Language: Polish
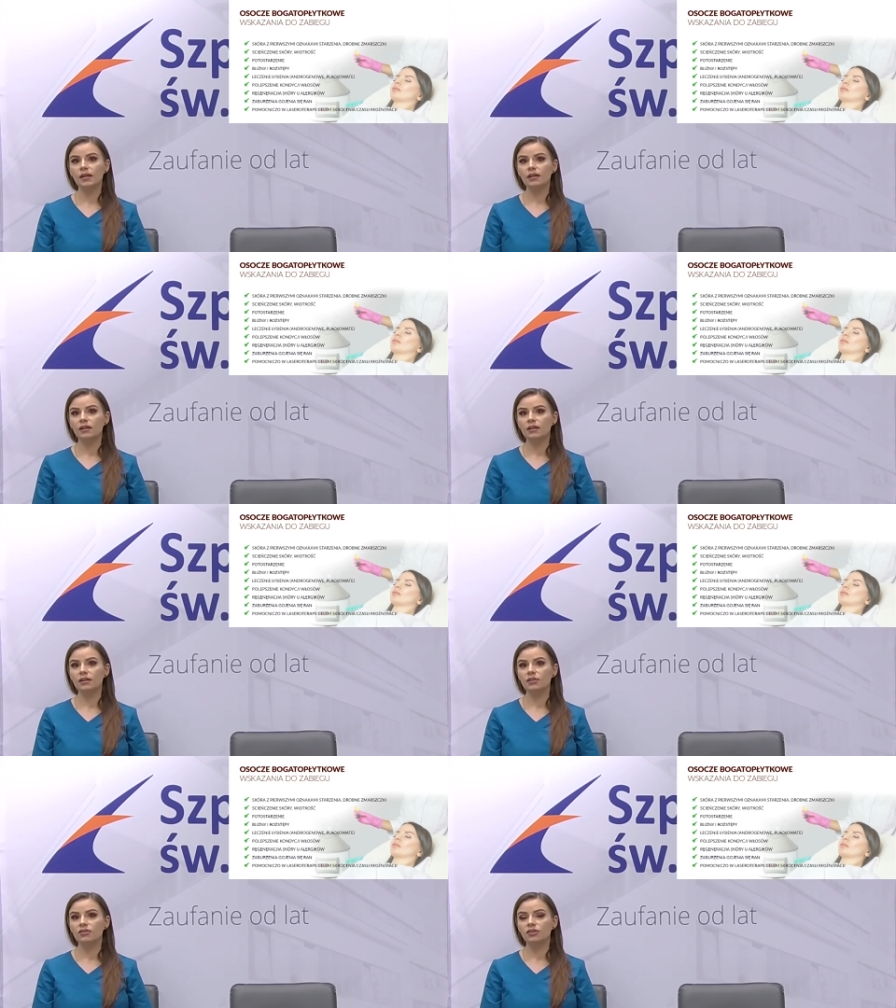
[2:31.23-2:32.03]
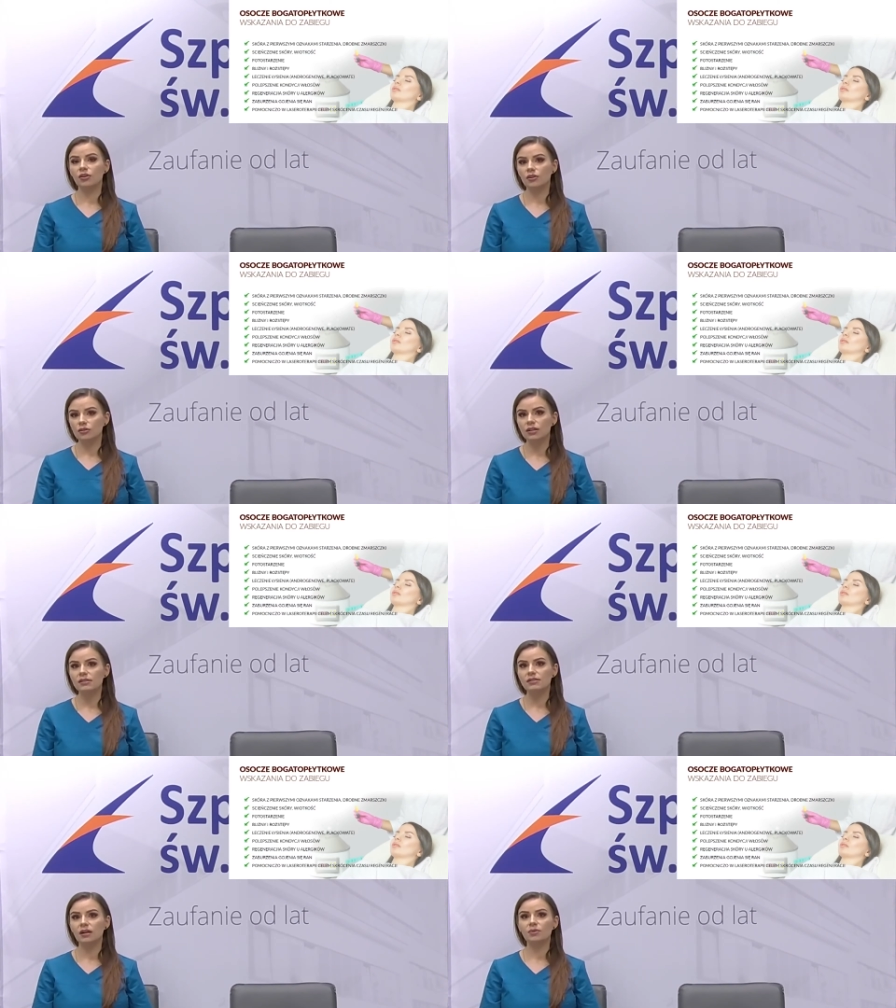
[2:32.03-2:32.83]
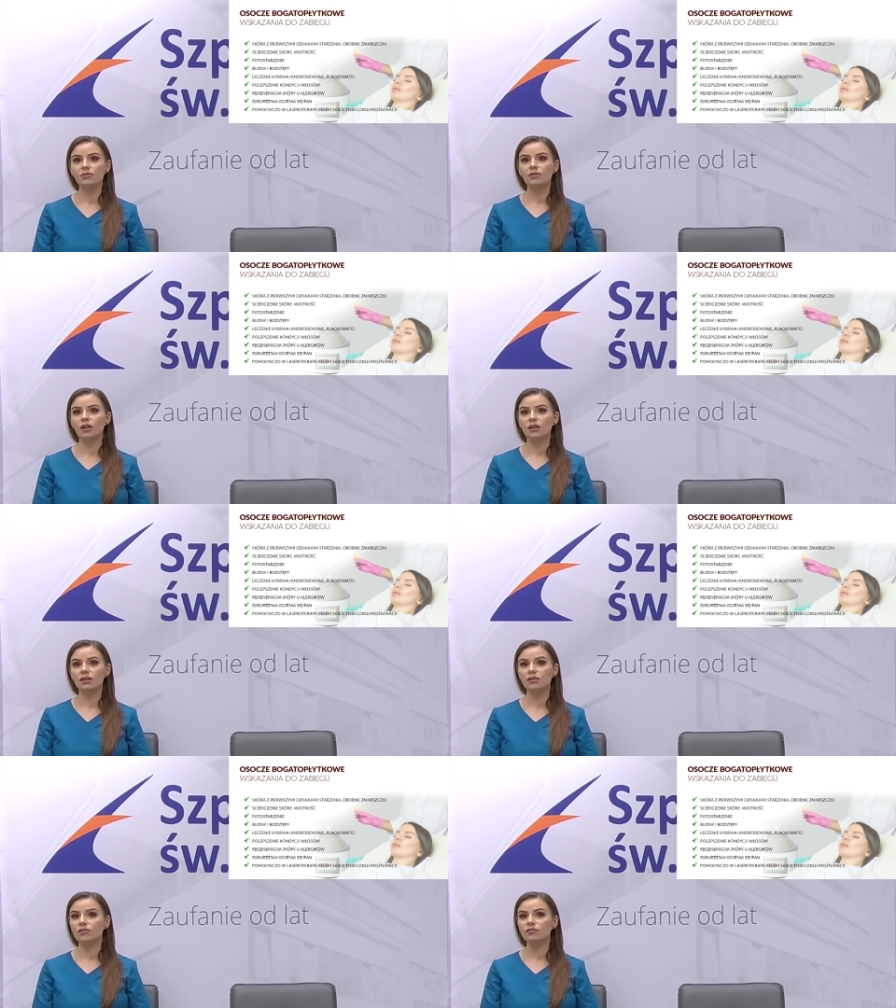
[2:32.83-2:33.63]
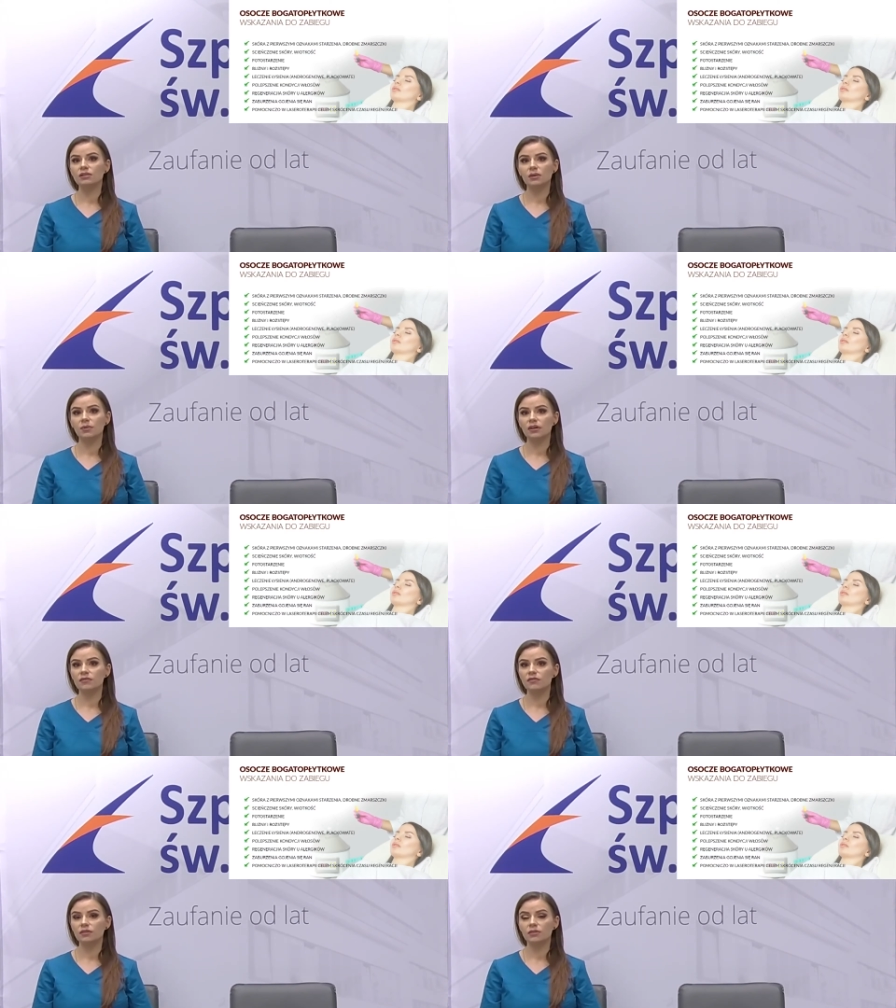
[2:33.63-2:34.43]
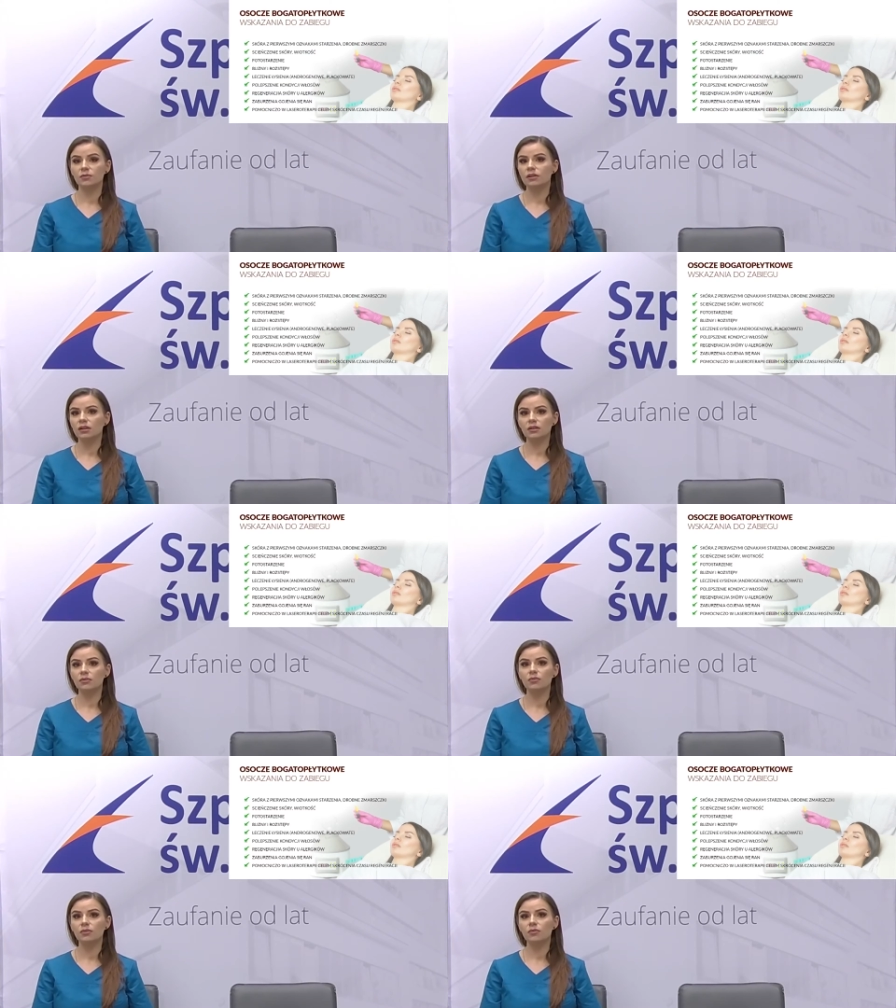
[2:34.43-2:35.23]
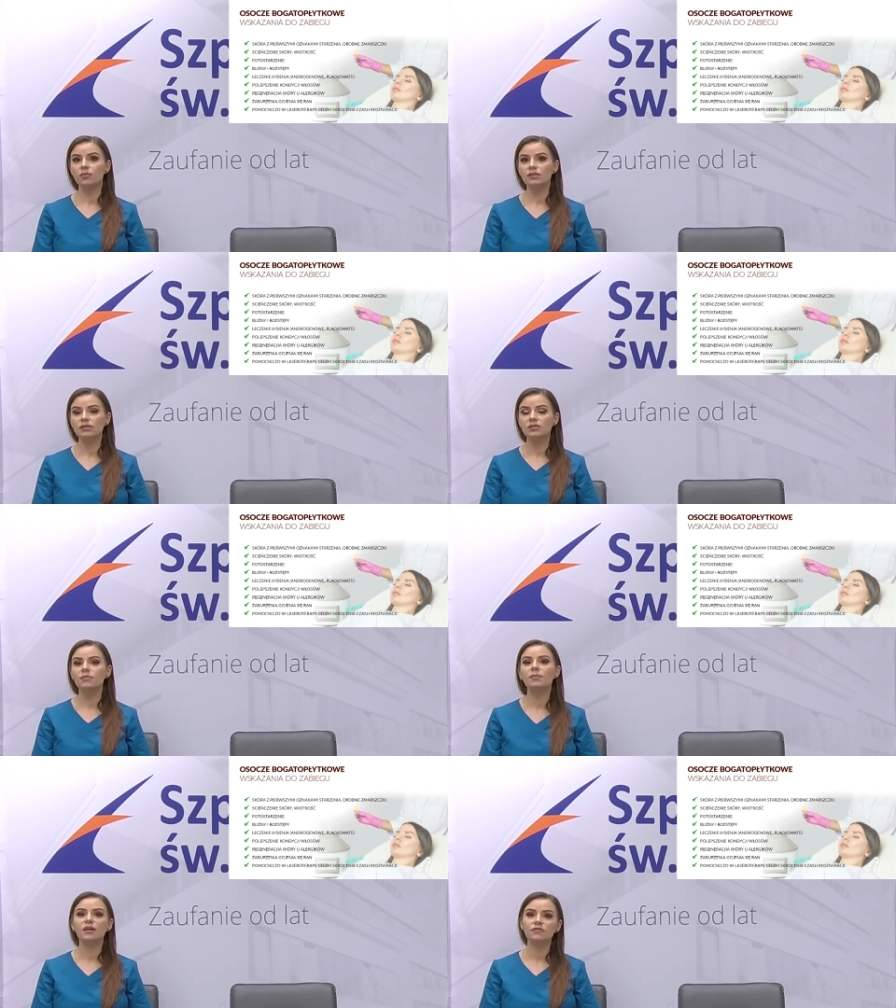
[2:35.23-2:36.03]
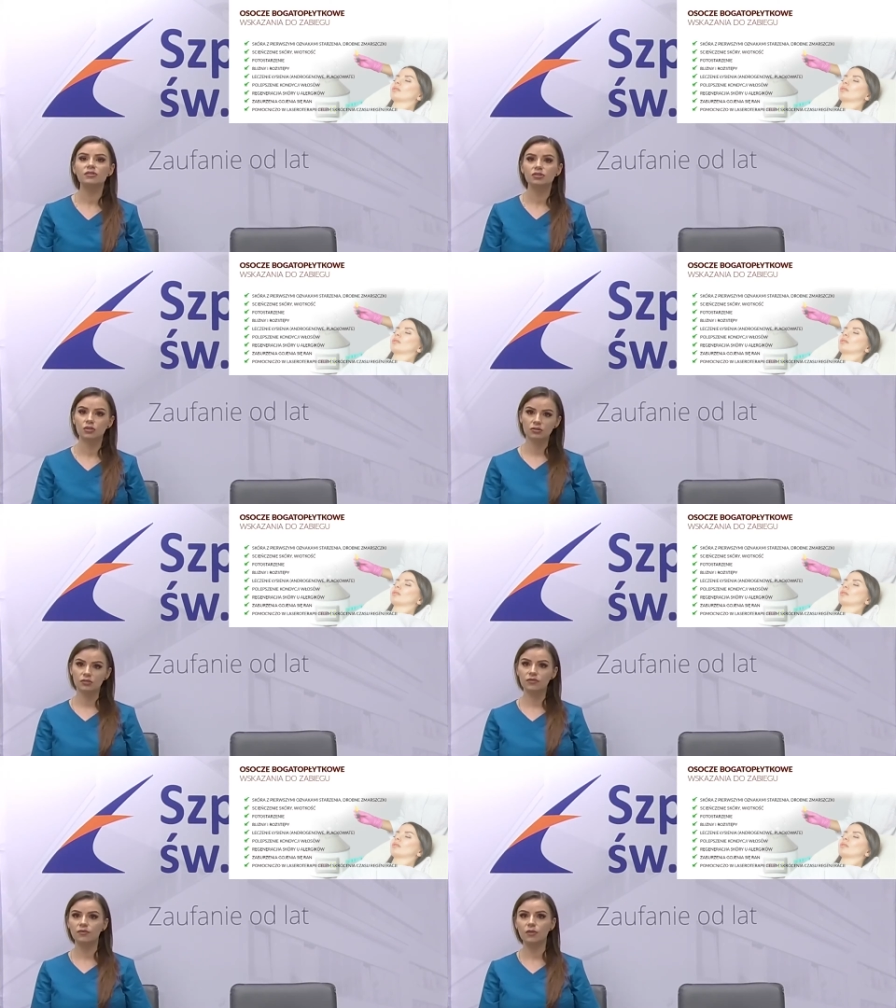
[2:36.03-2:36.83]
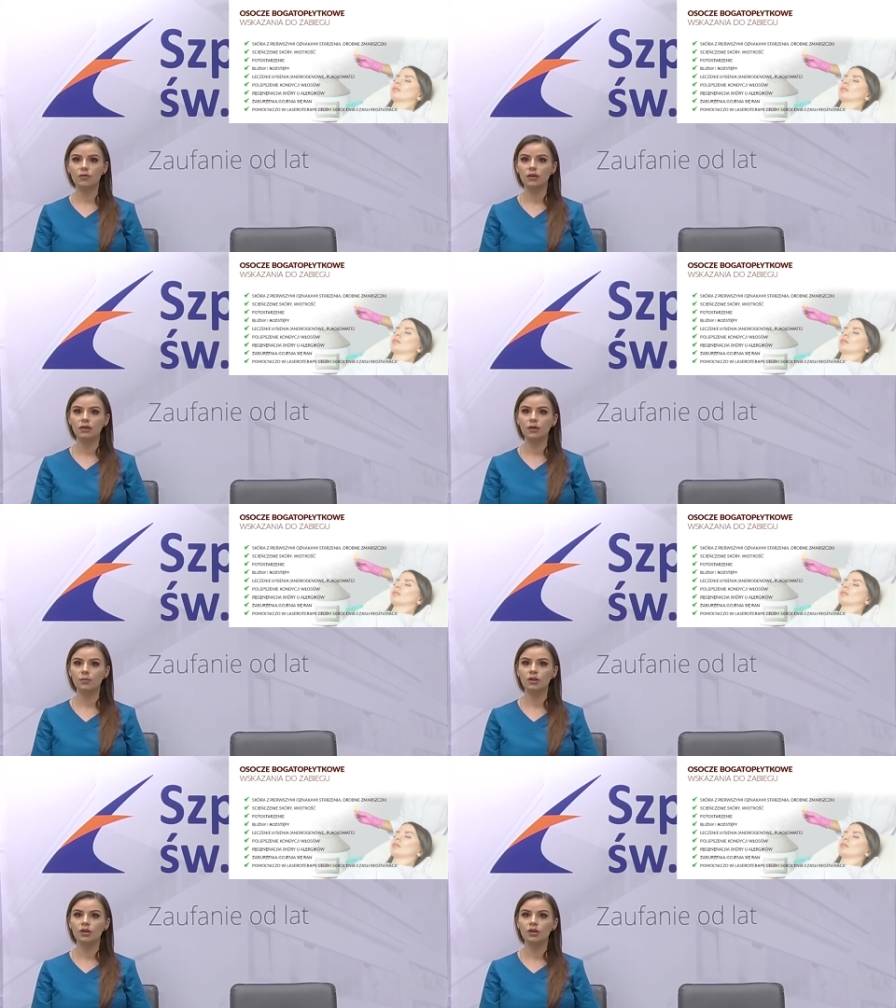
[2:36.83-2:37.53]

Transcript: I to, ten zabieg u alergików jest naprawdę fenomenalny, bo, bo jesteśmy pewni, że on nie wywoła nam,